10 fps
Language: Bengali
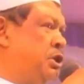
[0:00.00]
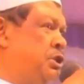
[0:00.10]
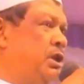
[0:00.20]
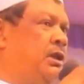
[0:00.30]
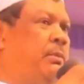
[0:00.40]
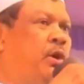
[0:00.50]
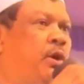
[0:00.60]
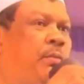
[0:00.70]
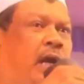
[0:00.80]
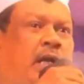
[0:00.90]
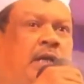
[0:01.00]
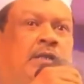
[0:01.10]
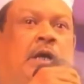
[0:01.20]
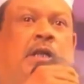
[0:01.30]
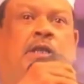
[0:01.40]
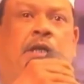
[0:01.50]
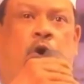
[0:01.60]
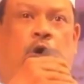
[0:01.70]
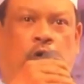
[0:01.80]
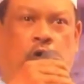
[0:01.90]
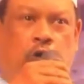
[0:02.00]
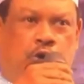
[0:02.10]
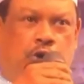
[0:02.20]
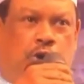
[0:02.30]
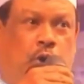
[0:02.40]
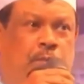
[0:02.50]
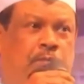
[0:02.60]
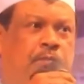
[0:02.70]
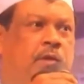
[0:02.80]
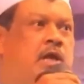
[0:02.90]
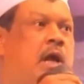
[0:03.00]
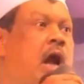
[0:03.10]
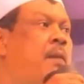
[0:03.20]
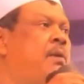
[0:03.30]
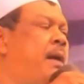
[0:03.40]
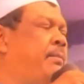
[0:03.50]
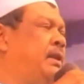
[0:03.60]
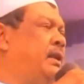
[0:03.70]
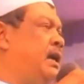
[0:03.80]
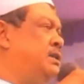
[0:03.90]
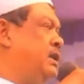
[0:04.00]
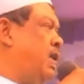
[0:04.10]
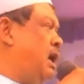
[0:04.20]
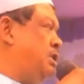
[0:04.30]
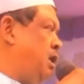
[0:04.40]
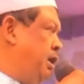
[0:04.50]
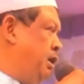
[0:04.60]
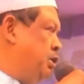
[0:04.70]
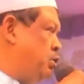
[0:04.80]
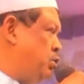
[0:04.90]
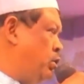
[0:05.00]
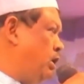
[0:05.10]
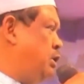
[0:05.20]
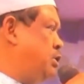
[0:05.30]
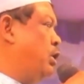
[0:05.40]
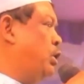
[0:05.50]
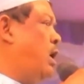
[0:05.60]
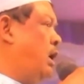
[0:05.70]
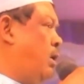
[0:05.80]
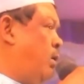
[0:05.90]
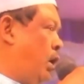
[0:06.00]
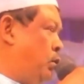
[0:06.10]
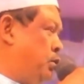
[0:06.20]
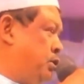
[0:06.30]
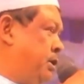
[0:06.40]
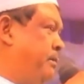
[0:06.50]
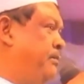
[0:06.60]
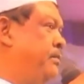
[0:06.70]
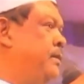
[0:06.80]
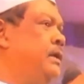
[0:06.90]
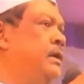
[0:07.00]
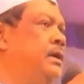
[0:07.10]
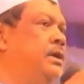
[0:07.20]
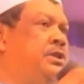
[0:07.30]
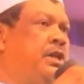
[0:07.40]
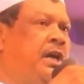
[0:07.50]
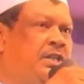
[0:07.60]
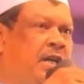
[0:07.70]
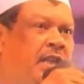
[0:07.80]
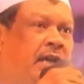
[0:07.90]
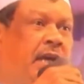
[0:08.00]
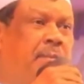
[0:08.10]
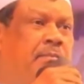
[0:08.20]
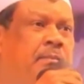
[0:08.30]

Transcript: দেশ বেগম খালেদা জিয়া তিনি অনেক অসুস্থ আমি আপনাদের কাছে তার শারীরিক সুস্থতার জন্য দোয়া কামনা করছি সেই সাথে